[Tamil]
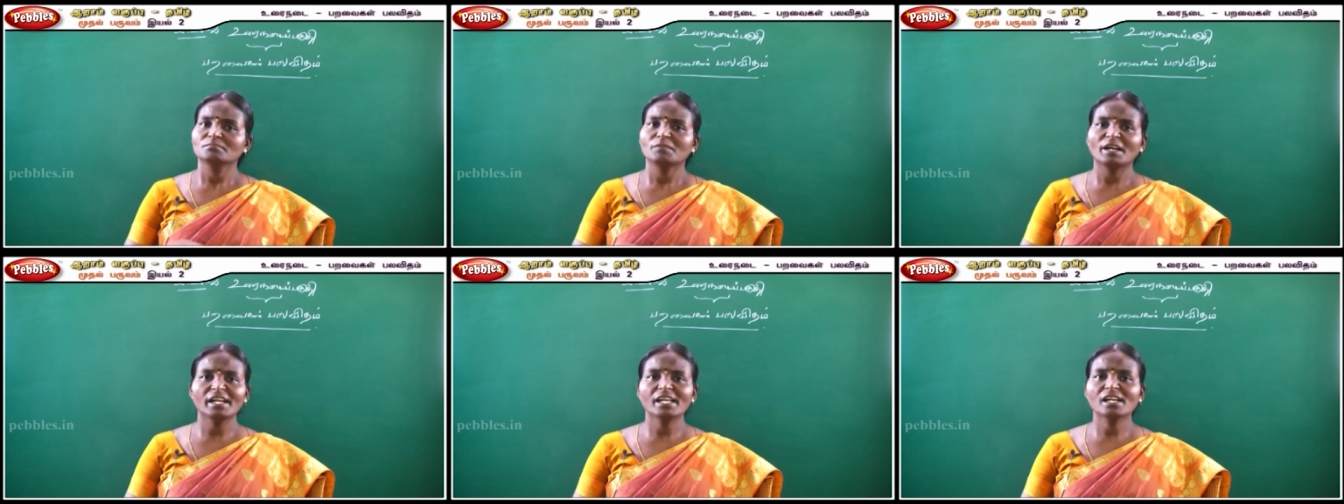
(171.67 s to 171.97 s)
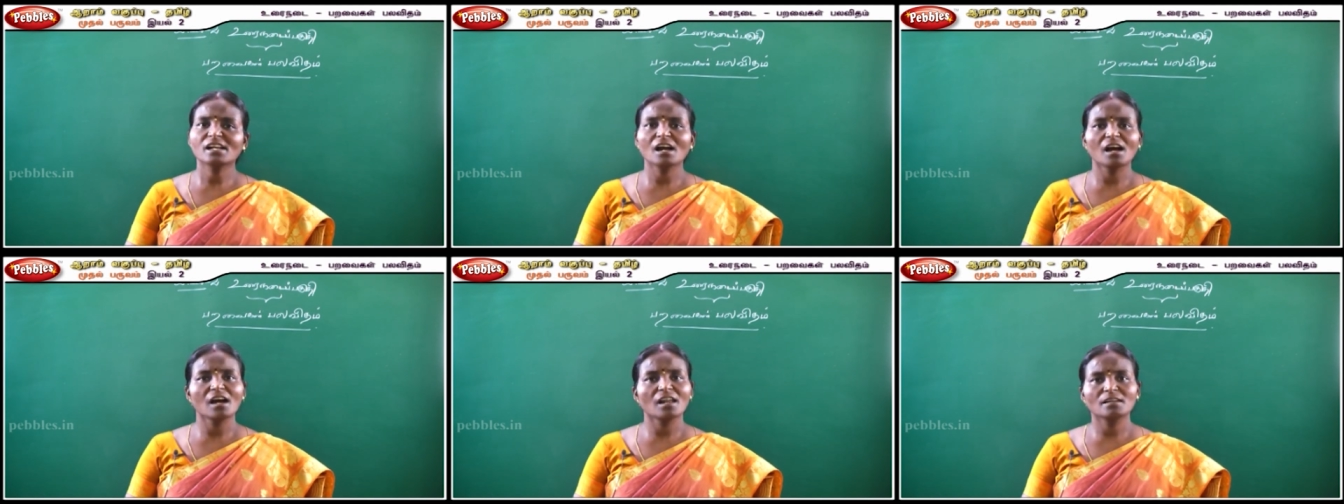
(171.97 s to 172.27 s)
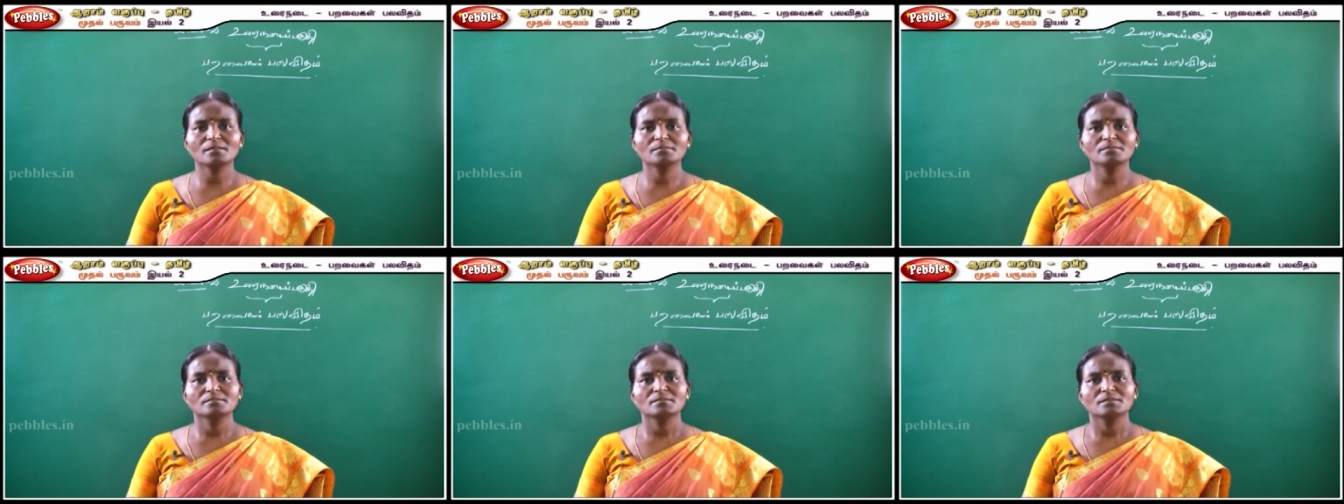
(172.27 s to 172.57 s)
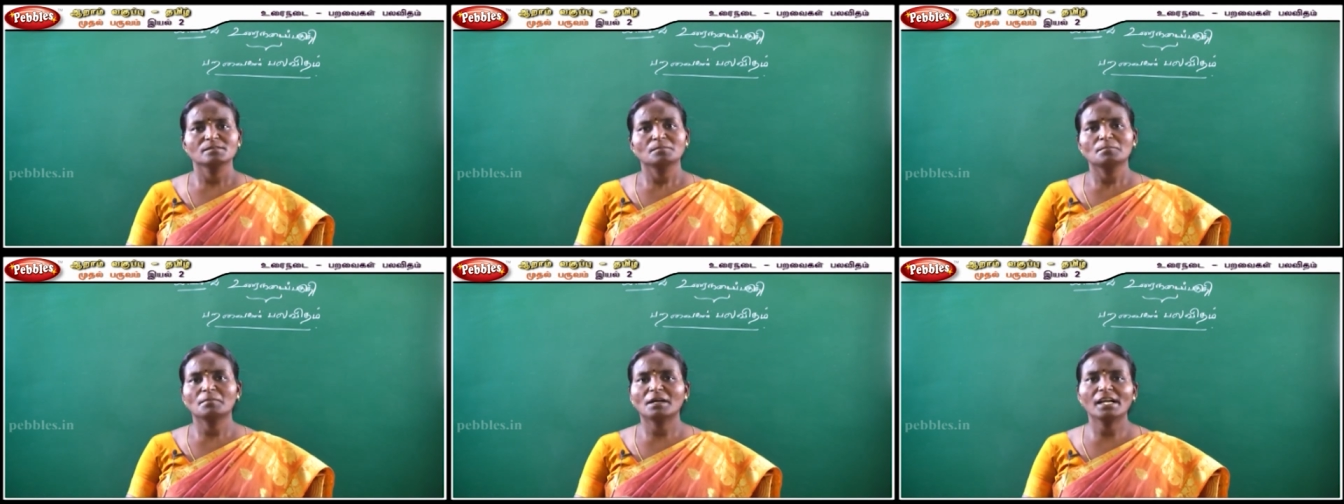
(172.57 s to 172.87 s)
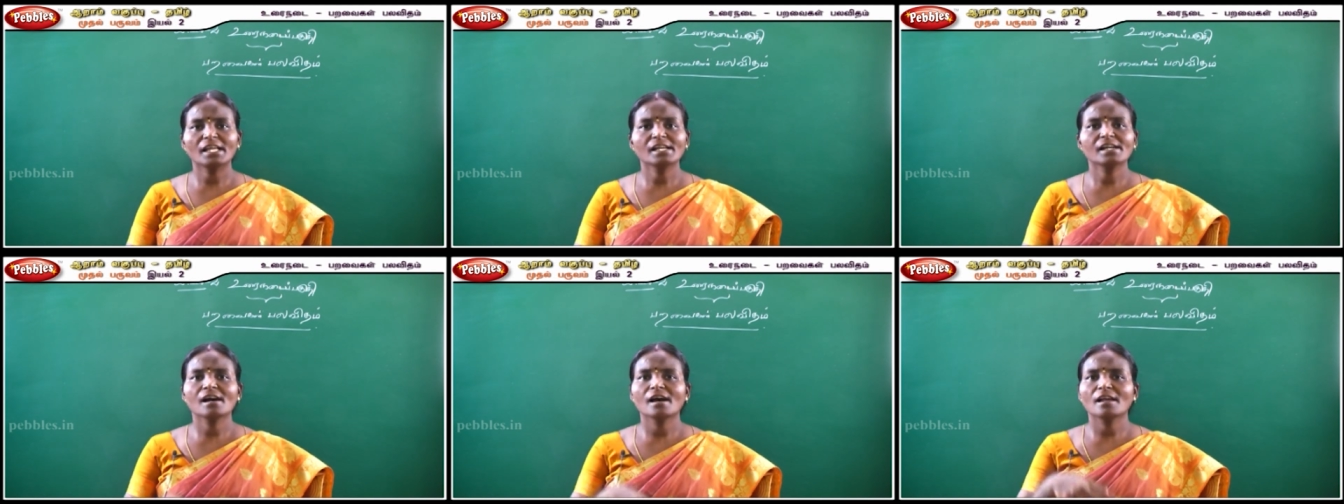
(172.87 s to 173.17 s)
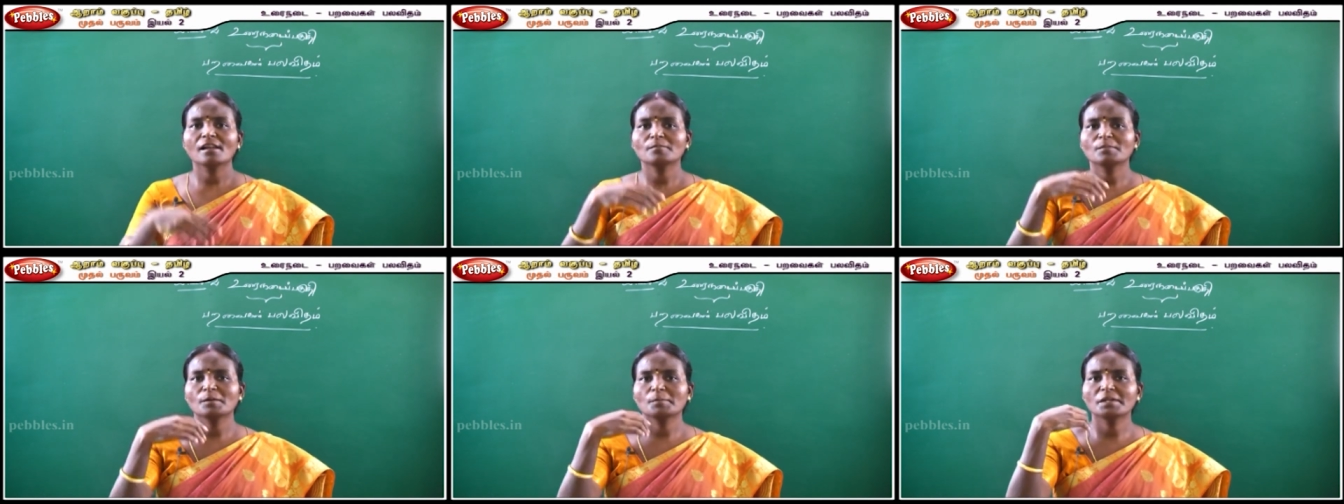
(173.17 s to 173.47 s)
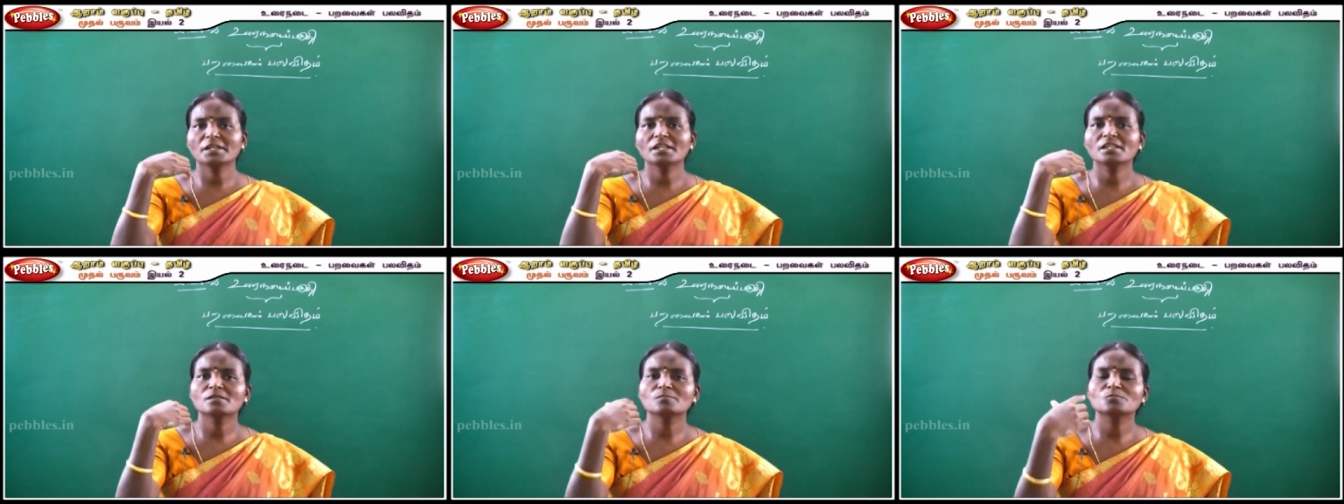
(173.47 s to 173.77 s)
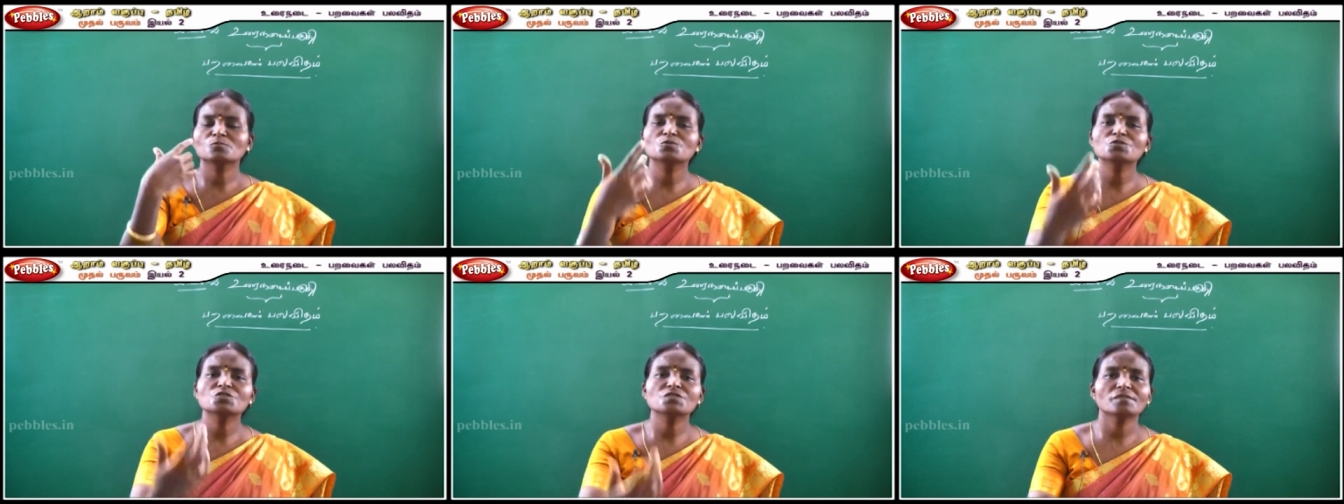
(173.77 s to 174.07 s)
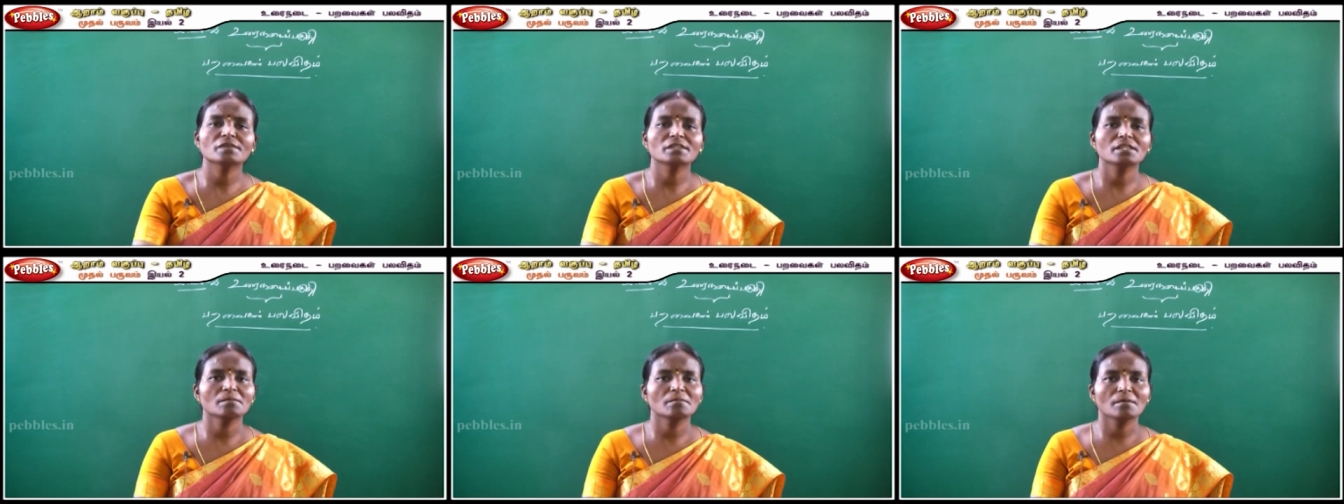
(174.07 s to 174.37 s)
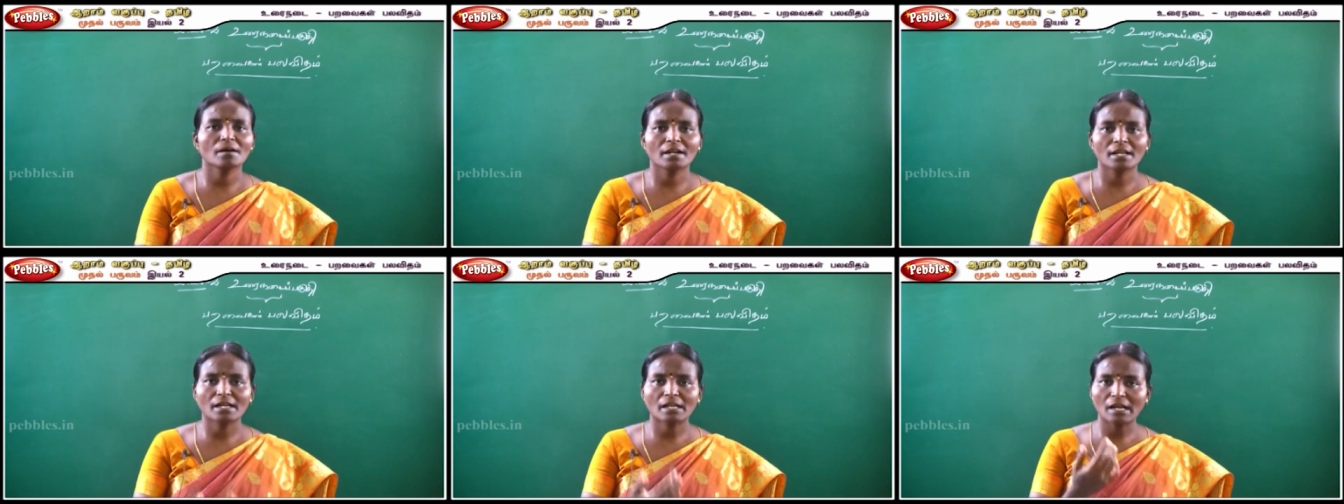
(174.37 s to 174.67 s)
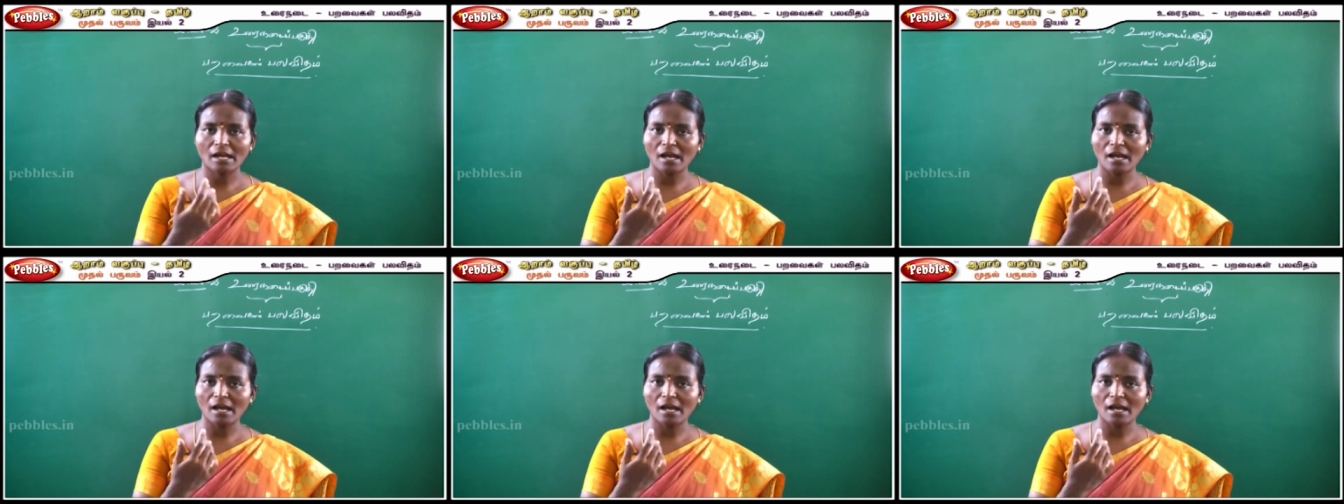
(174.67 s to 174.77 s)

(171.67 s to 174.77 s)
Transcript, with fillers: பனிக்காலம் மழைக்காலம் அப்படின்னு அந்த மூன்று விதமான